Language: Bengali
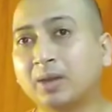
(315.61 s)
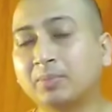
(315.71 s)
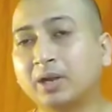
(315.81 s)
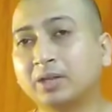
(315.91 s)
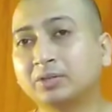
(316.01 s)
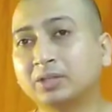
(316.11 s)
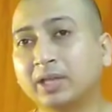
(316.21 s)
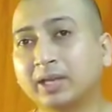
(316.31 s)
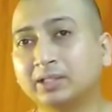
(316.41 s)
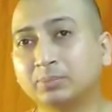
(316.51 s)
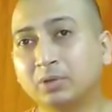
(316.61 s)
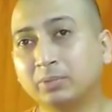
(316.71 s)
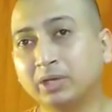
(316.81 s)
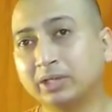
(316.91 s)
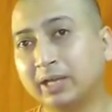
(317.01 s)
আপনারা যদি দেখেন যে
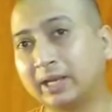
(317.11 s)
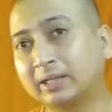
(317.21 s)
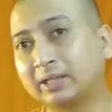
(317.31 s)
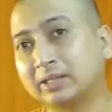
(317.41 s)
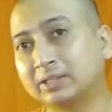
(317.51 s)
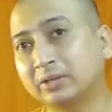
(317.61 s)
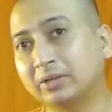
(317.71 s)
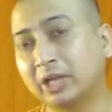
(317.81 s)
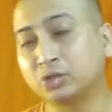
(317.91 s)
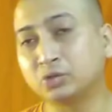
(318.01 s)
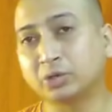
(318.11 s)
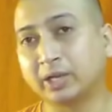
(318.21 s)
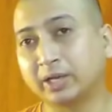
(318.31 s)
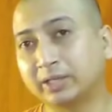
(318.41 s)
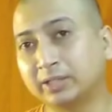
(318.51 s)
প্রমিনেন্ট ক্যারেক্টার ছিল র্যাঞ্চোর
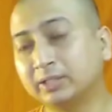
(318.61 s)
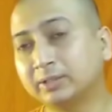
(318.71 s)
ক্যারেক্টার